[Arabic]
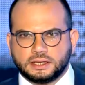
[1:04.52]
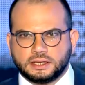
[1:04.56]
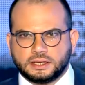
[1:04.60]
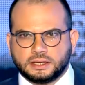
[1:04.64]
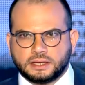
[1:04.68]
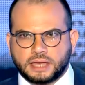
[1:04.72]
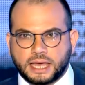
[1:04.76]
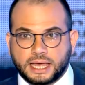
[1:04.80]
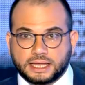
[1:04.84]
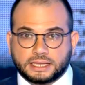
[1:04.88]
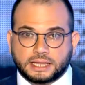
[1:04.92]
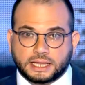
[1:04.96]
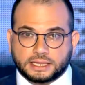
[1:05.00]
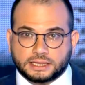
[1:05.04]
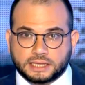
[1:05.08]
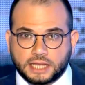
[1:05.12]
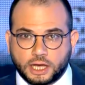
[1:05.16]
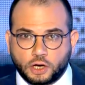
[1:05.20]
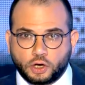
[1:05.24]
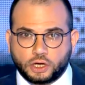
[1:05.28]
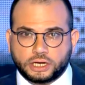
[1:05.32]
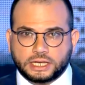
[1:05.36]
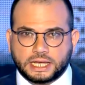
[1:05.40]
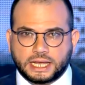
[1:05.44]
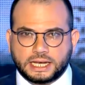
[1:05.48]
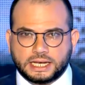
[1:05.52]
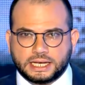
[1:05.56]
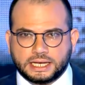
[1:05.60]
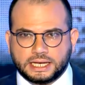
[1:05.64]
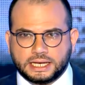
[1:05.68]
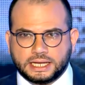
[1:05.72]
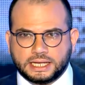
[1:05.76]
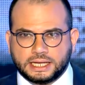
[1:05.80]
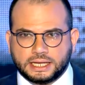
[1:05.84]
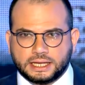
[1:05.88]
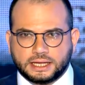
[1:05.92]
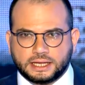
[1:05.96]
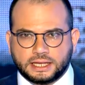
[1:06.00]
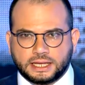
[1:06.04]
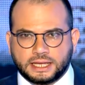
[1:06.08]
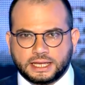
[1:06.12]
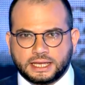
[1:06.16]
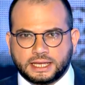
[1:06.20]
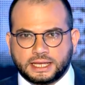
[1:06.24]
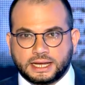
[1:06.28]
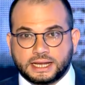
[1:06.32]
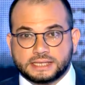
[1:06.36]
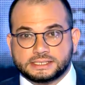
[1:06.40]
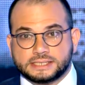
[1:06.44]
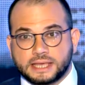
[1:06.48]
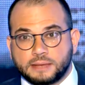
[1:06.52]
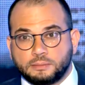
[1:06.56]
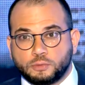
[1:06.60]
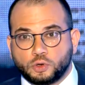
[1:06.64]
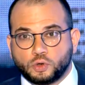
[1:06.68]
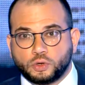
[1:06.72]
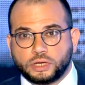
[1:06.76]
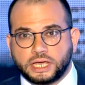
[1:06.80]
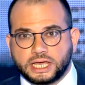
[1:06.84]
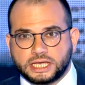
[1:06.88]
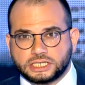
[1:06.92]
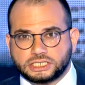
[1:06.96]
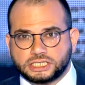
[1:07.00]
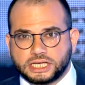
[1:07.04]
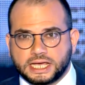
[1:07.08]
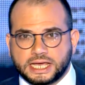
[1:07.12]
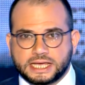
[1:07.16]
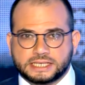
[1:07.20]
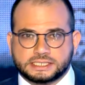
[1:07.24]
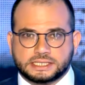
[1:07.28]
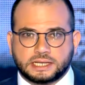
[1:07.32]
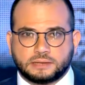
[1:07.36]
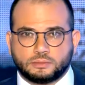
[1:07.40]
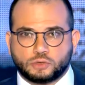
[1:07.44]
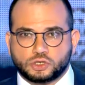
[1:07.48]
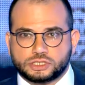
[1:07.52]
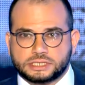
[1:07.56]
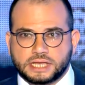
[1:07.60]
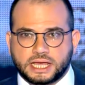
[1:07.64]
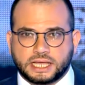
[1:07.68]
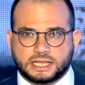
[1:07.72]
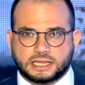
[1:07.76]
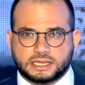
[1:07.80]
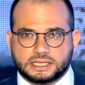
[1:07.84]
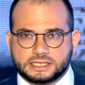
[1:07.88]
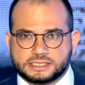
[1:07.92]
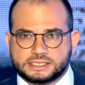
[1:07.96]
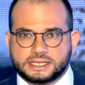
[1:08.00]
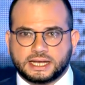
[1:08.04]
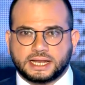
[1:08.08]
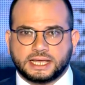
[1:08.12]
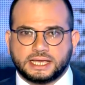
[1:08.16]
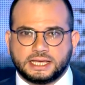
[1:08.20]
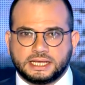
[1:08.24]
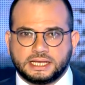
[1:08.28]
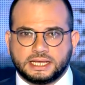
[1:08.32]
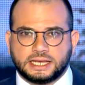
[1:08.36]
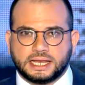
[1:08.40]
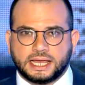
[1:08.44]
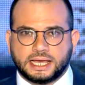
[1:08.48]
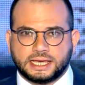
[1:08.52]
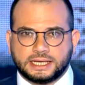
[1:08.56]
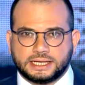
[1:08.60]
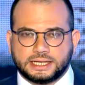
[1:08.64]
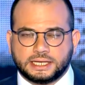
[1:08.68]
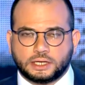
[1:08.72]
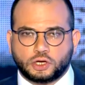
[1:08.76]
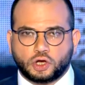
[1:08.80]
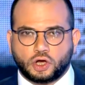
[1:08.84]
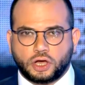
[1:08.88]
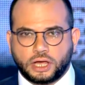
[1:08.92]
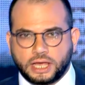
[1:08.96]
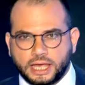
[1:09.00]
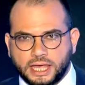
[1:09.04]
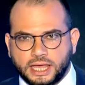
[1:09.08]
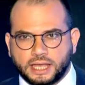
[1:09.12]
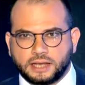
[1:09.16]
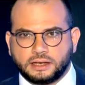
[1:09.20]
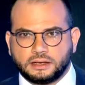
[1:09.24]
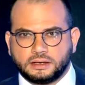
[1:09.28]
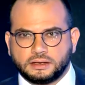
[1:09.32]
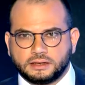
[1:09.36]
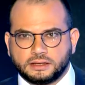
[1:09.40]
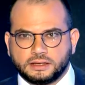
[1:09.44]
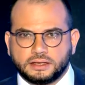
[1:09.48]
هذا الدور يلي آه، رسم له اياه جهاز الموساد الإسرائيلي لإلي كوهان